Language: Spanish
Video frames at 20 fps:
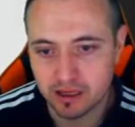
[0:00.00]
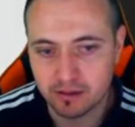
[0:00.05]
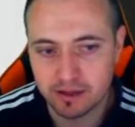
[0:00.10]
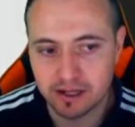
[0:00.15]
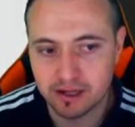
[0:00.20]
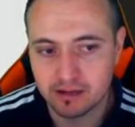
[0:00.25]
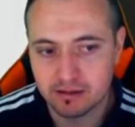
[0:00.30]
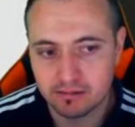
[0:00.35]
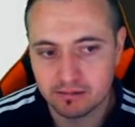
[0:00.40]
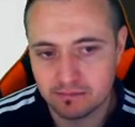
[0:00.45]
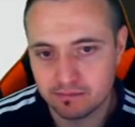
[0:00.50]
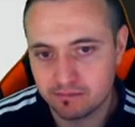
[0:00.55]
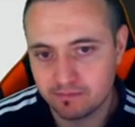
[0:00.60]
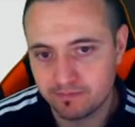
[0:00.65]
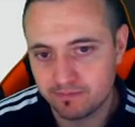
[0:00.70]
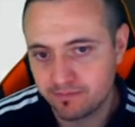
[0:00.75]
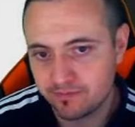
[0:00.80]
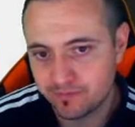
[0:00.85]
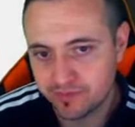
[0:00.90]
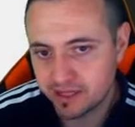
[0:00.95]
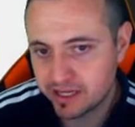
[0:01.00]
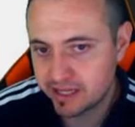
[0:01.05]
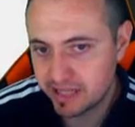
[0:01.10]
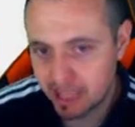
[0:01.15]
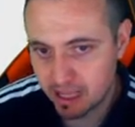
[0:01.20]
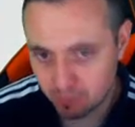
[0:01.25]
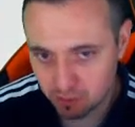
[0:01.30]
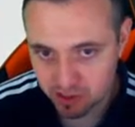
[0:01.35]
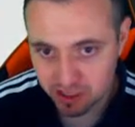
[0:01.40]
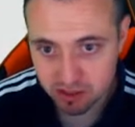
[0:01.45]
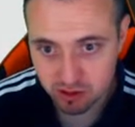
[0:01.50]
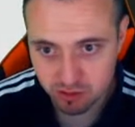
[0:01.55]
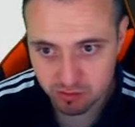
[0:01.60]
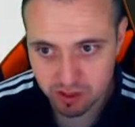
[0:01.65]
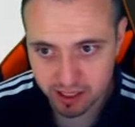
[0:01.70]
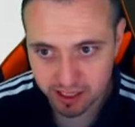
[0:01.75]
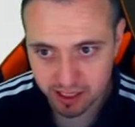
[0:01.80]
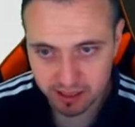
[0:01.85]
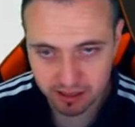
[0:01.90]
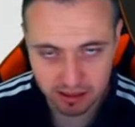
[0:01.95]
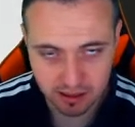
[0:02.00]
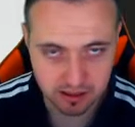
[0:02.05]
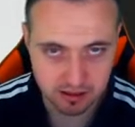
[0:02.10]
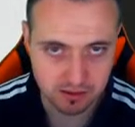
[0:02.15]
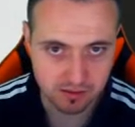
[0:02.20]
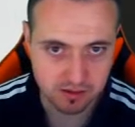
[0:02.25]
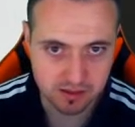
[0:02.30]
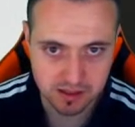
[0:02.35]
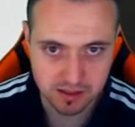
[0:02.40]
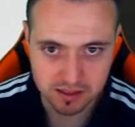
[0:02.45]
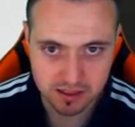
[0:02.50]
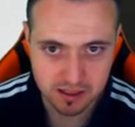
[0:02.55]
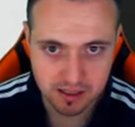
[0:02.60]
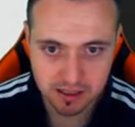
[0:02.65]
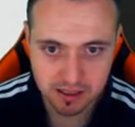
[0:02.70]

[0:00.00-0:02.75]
ver, teníamos el summer hit, entonces